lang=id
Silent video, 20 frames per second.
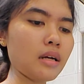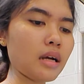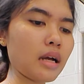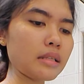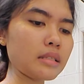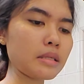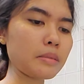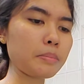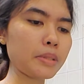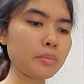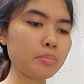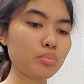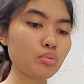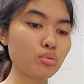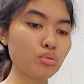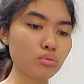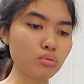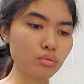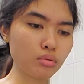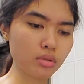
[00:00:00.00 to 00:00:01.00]
nggak cepet
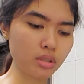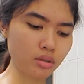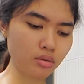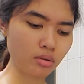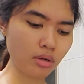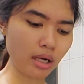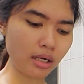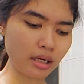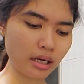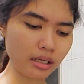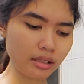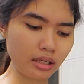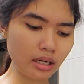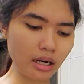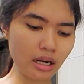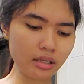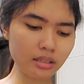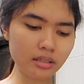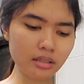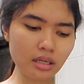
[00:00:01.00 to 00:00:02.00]
busuk gitu kan
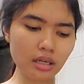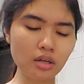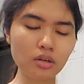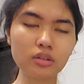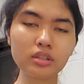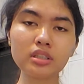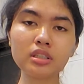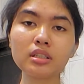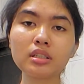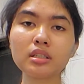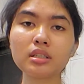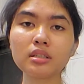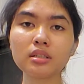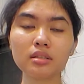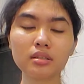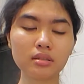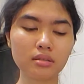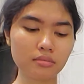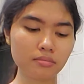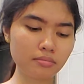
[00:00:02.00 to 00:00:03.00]
kadang ada kalau
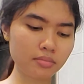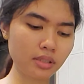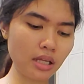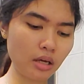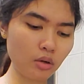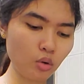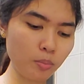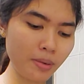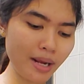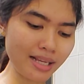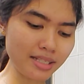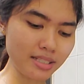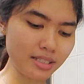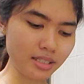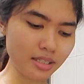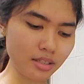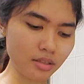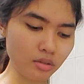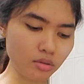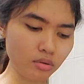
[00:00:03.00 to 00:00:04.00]
ditaruh
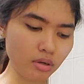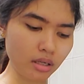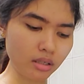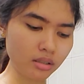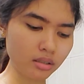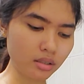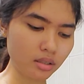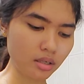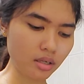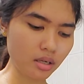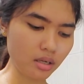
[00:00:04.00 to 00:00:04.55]
plastik gitu kan